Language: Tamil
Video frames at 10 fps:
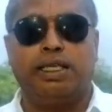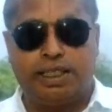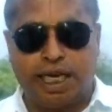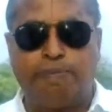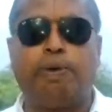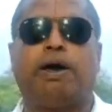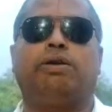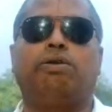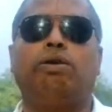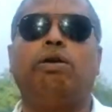சிறப்பாக
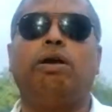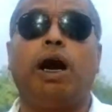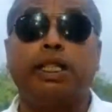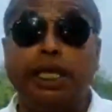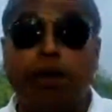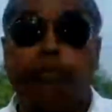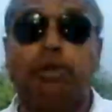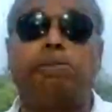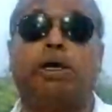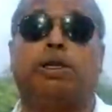இருக்கும் அதி
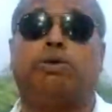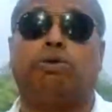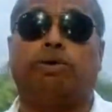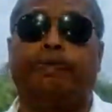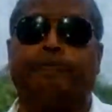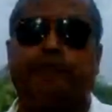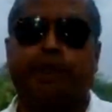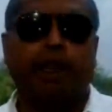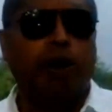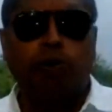அற்புதமாக இருக்கும்
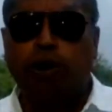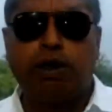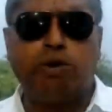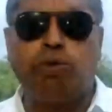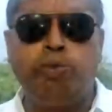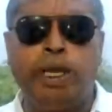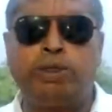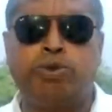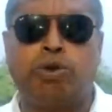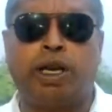நான் உங்களுக்கு
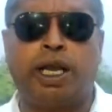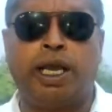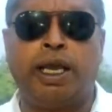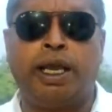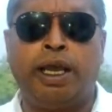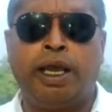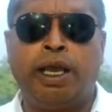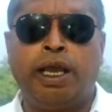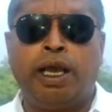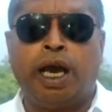உண்மையை சொல்கிறேன்
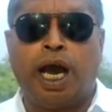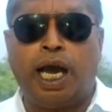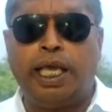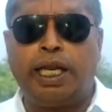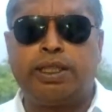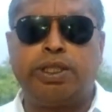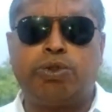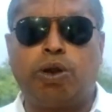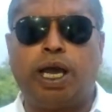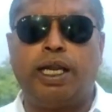ஆயிரத்தி
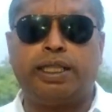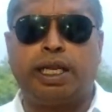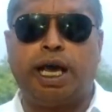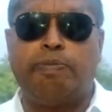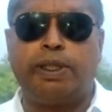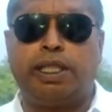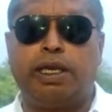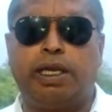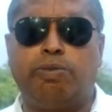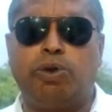தொள்ளாயிரத்தி
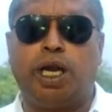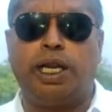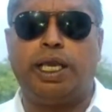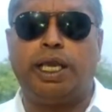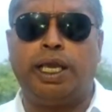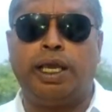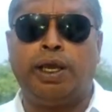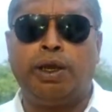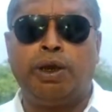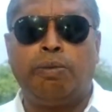நாற்பத்தேழுக்கு முன்னாடி
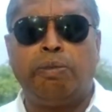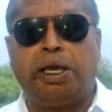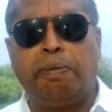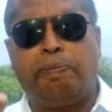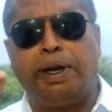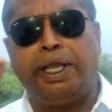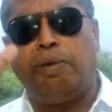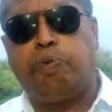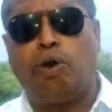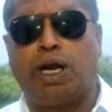மிகப்பெரிய
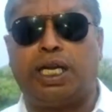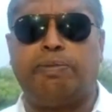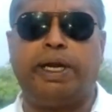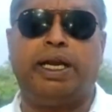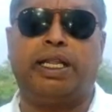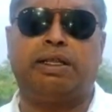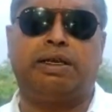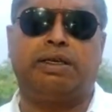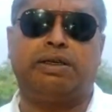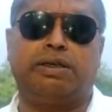போராட்டமே நடந்திருக்கு